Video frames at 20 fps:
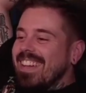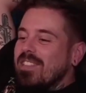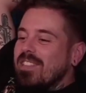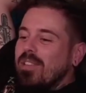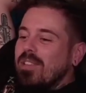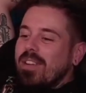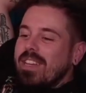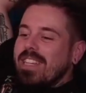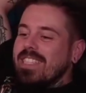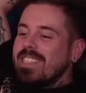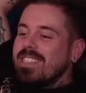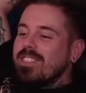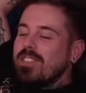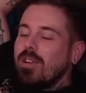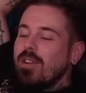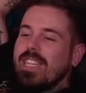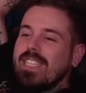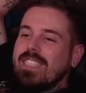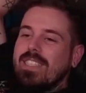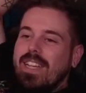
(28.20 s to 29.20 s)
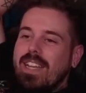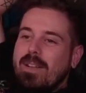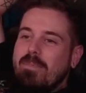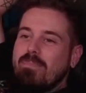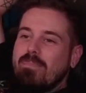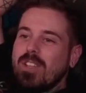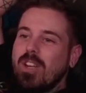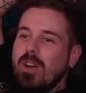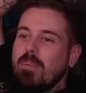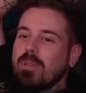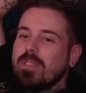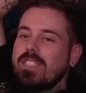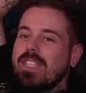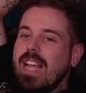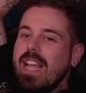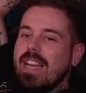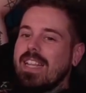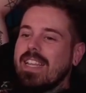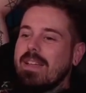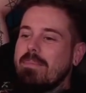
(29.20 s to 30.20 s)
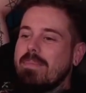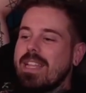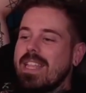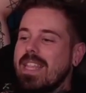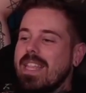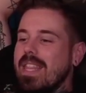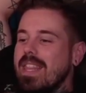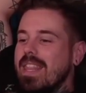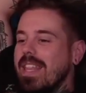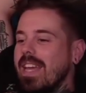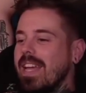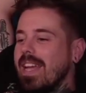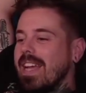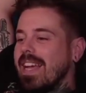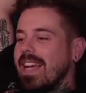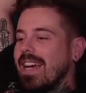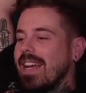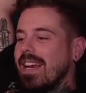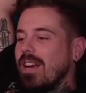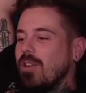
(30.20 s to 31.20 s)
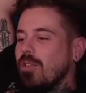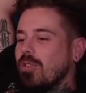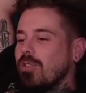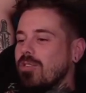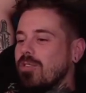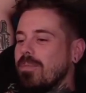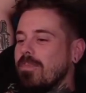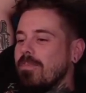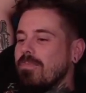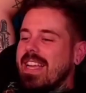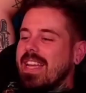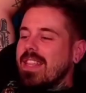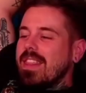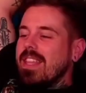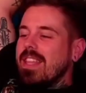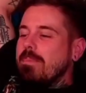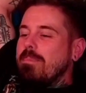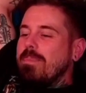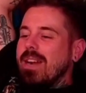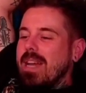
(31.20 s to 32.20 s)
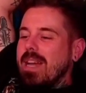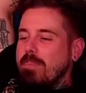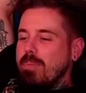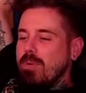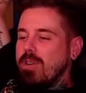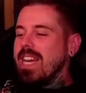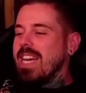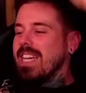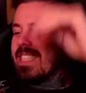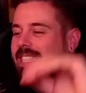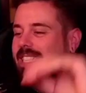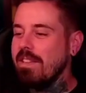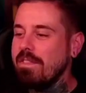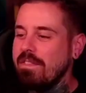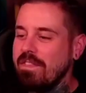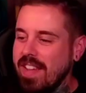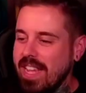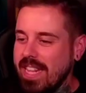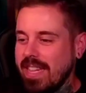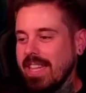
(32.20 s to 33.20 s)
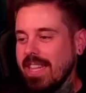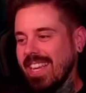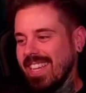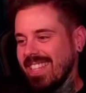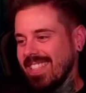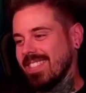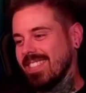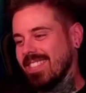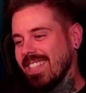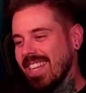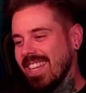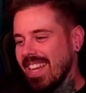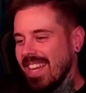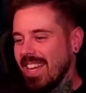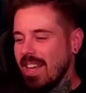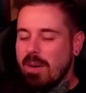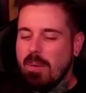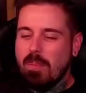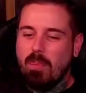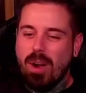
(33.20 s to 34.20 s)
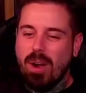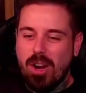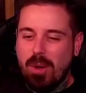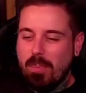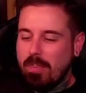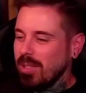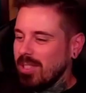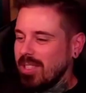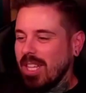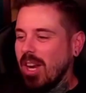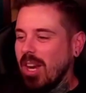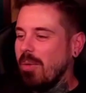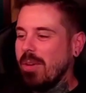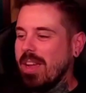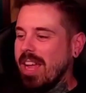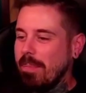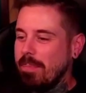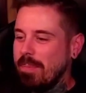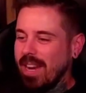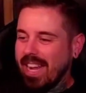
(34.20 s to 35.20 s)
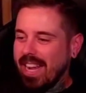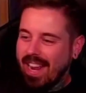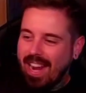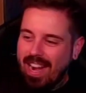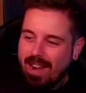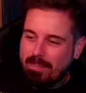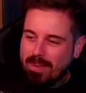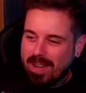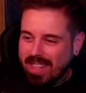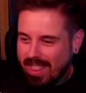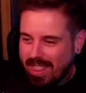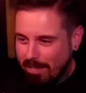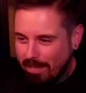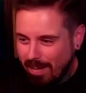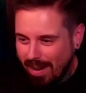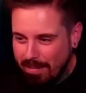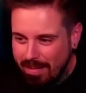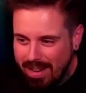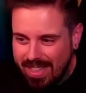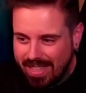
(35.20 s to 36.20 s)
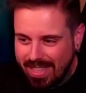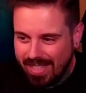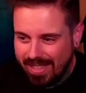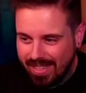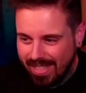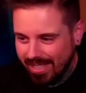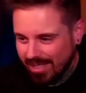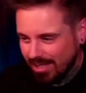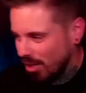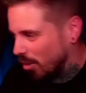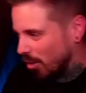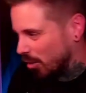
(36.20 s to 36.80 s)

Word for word: esto es, yo qué sé, como si alguien me dice, Carlos, ¿qué hay que hacer para ponerse fitness? Bueno, pues te lo voy a explicar. Principalmente tres